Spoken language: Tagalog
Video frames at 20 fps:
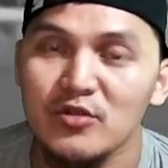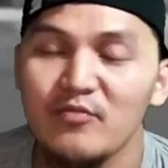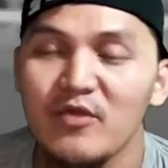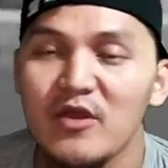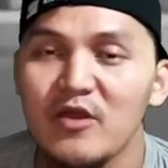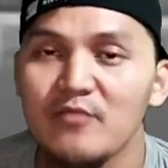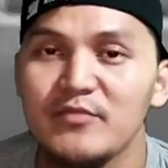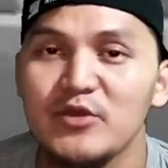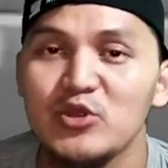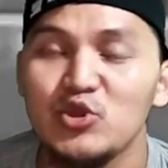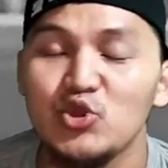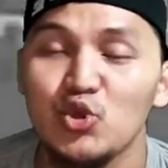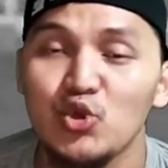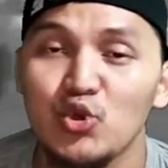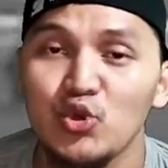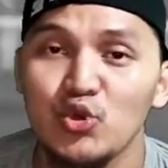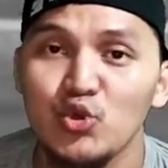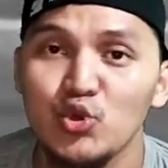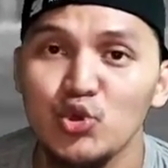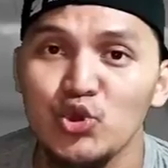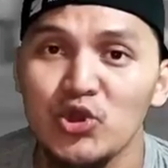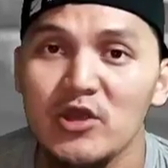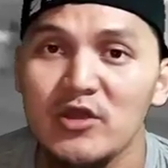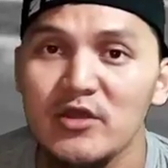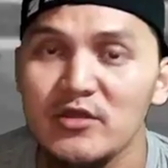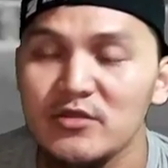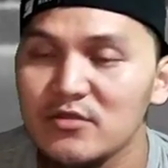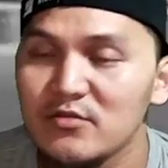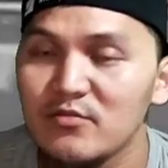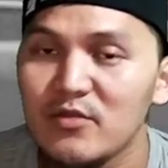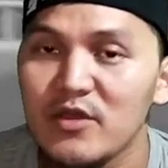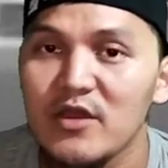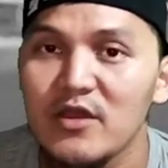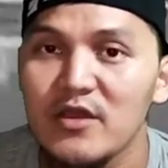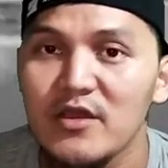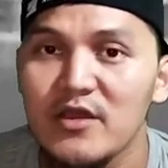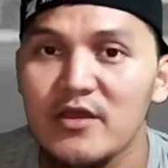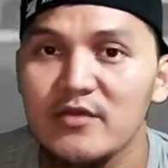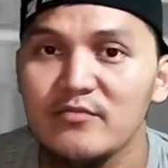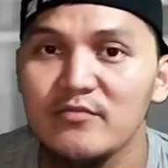ng mga Victorious Run, yung mga
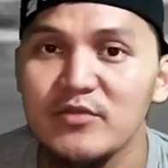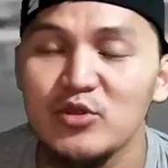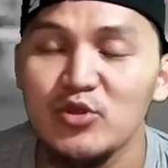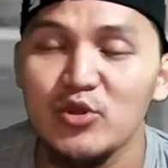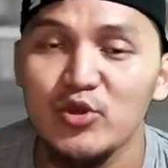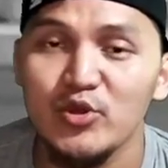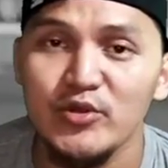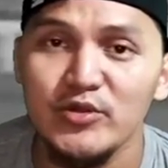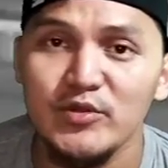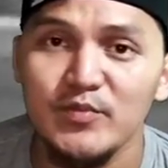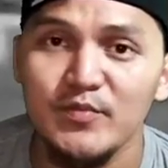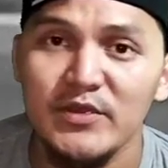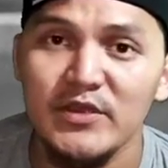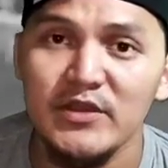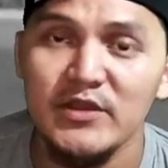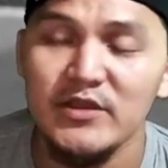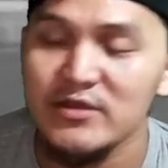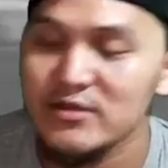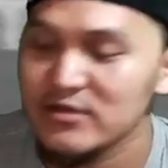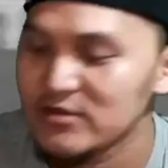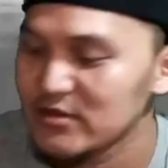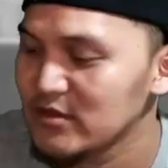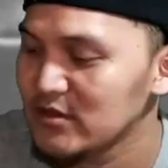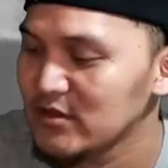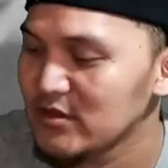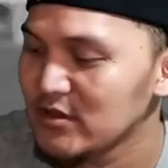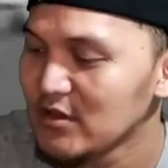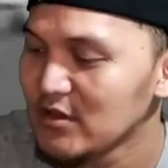yan, Victorious Pili, si